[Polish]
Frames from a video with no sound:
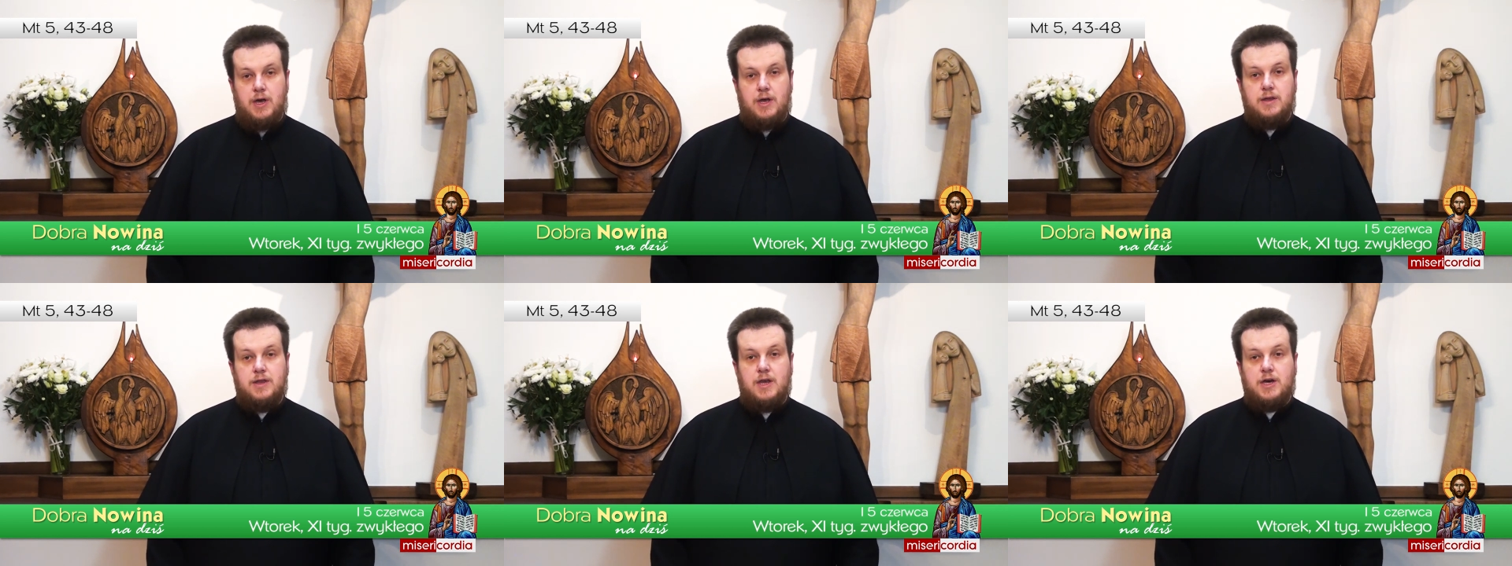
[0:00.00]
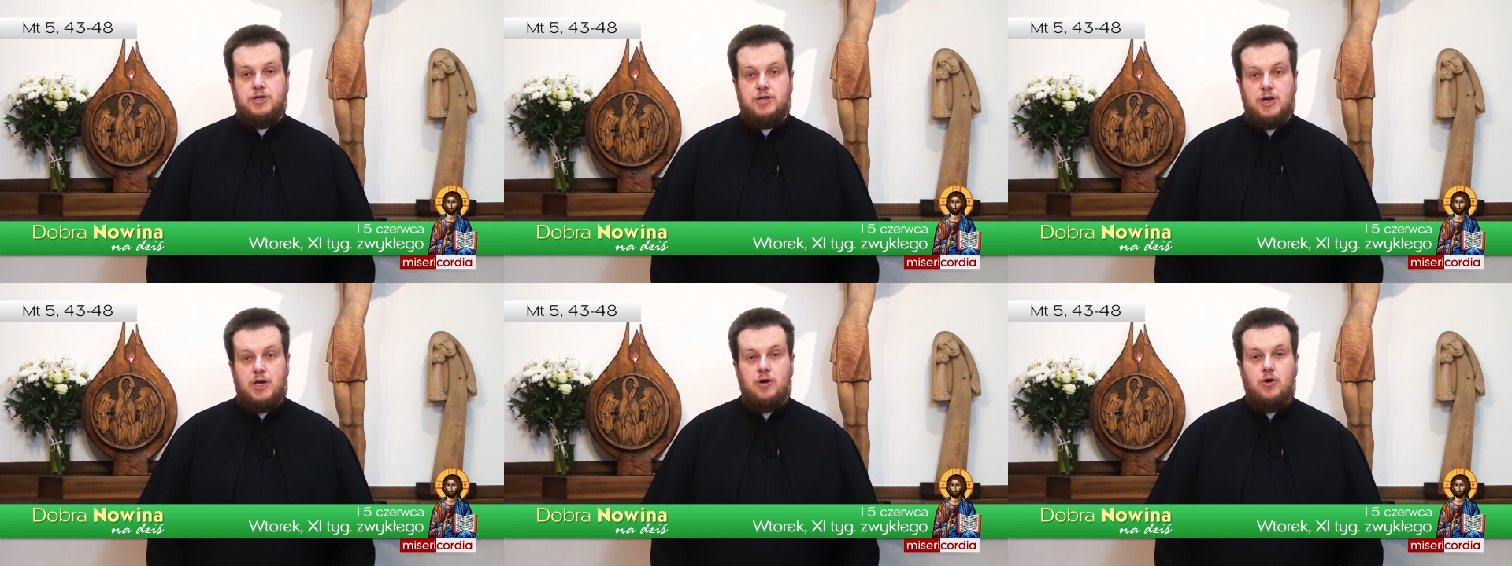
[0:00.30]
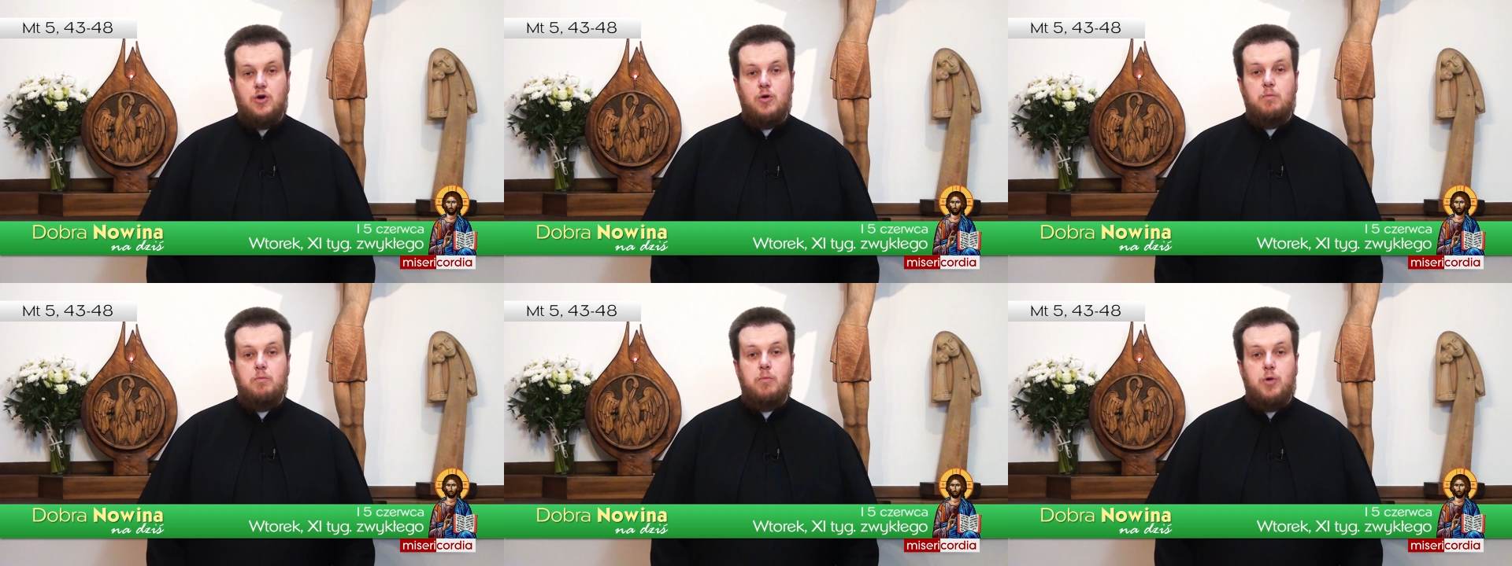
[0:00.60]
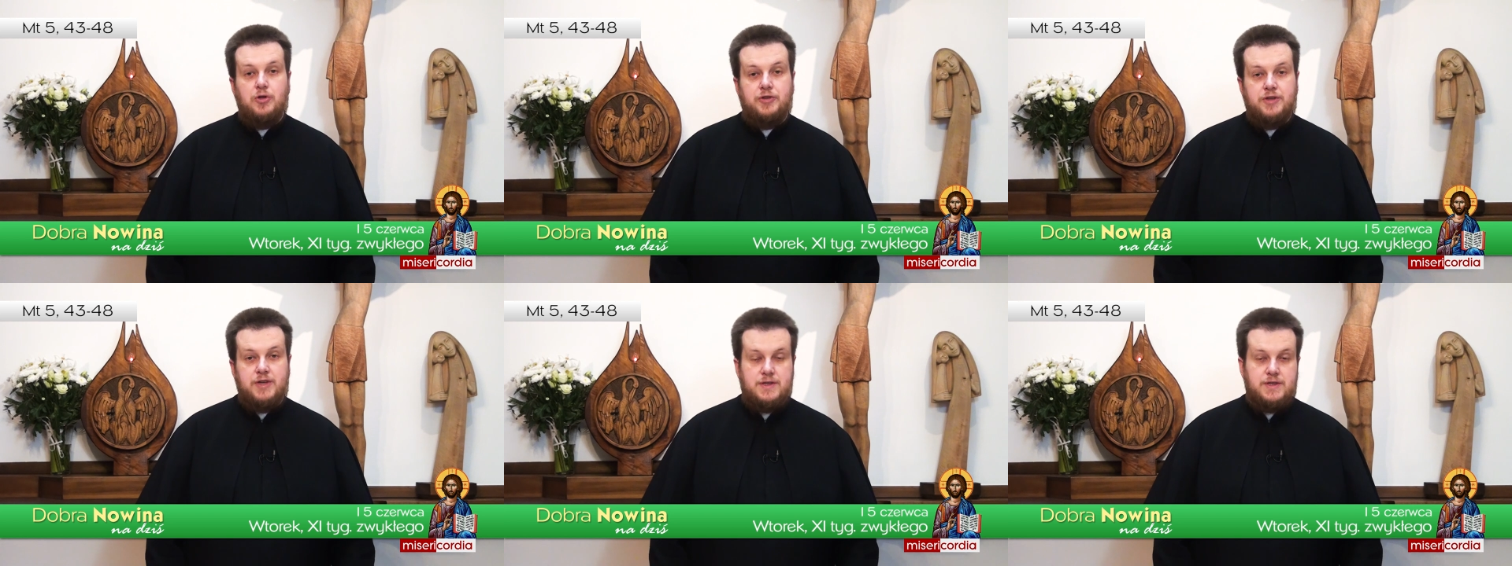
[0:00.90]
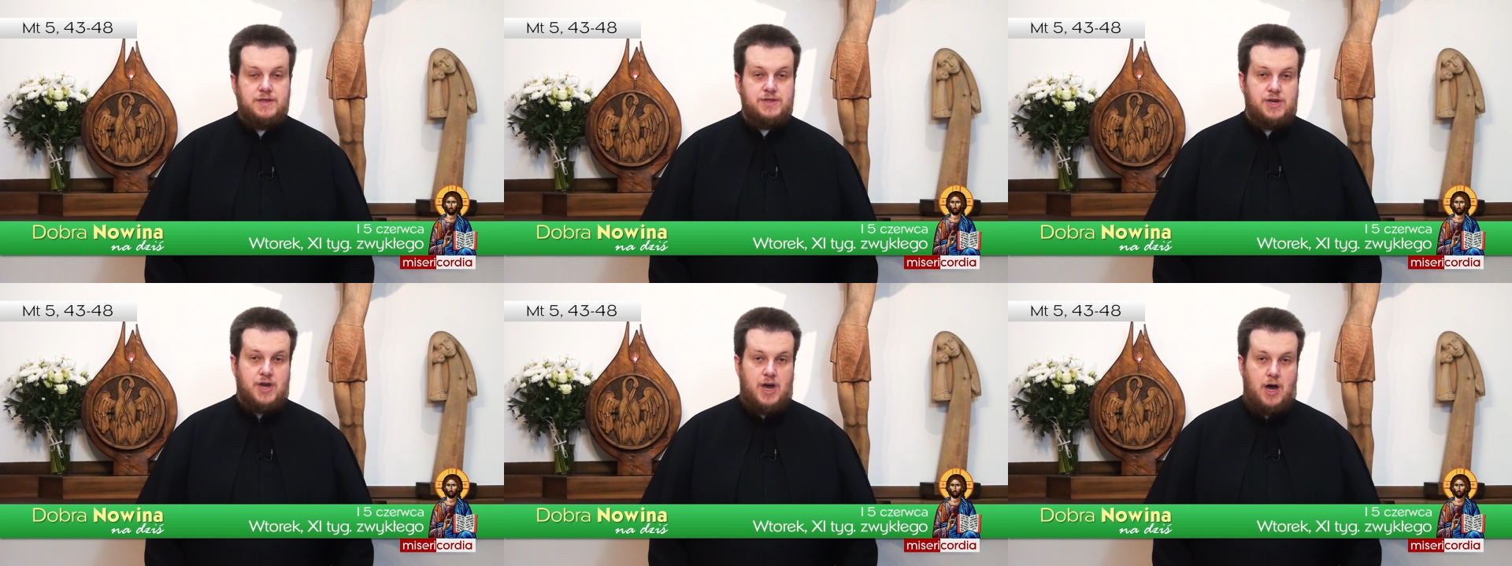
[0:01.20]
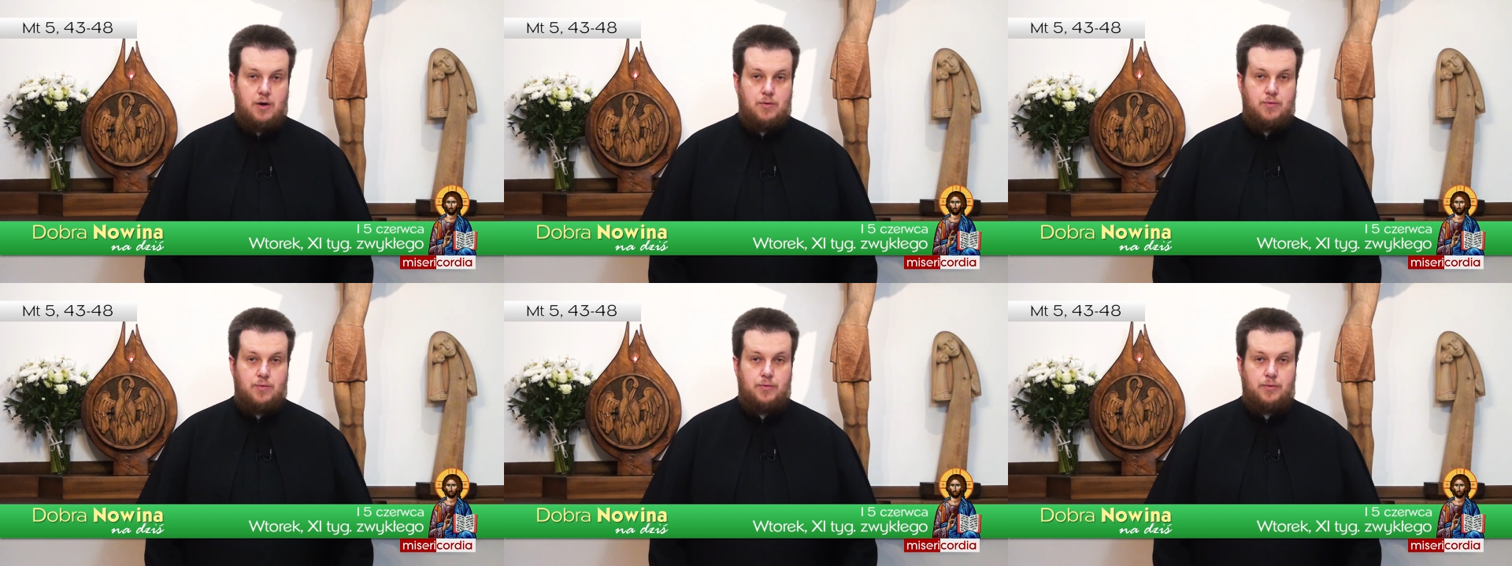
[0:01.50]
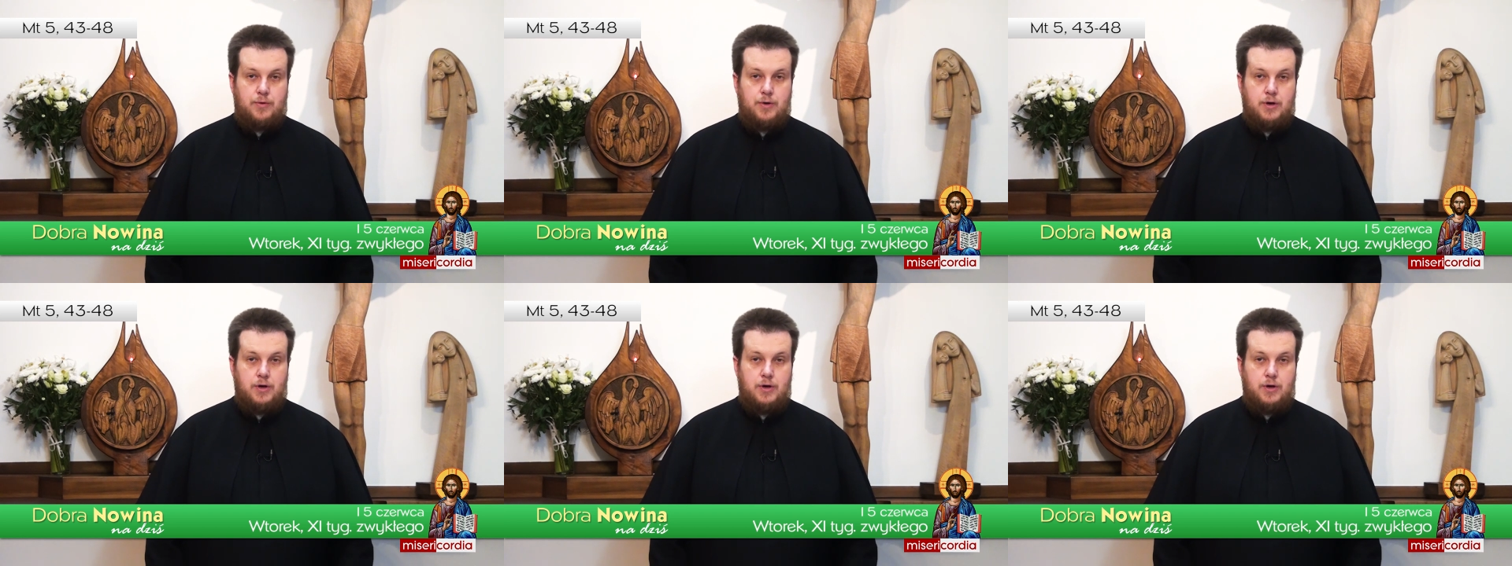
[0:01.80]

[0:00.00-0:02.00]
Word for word: naszego potencjału.